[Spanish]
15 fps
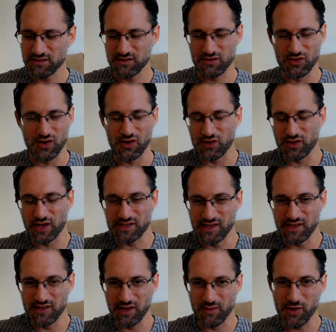No, no
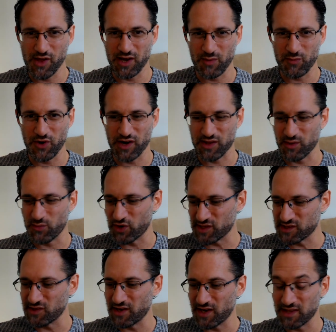existe el miedo a la muerte, por
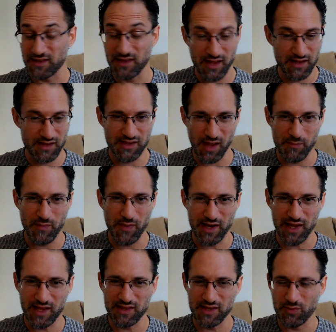eso eran tan
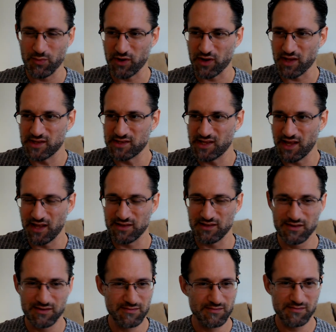valientes, porque decían,
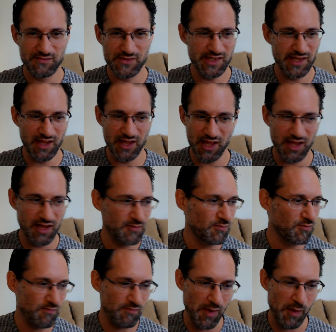si
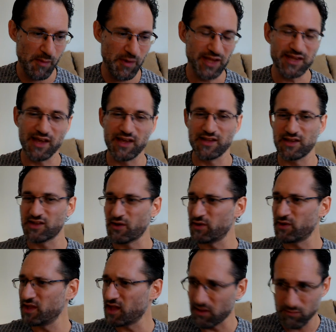me matan en esta
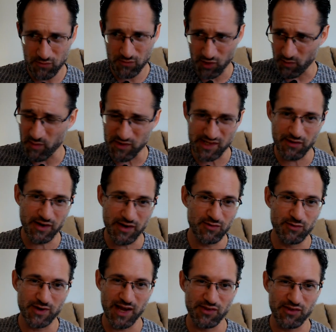vida, nos vemos ahora en un rato,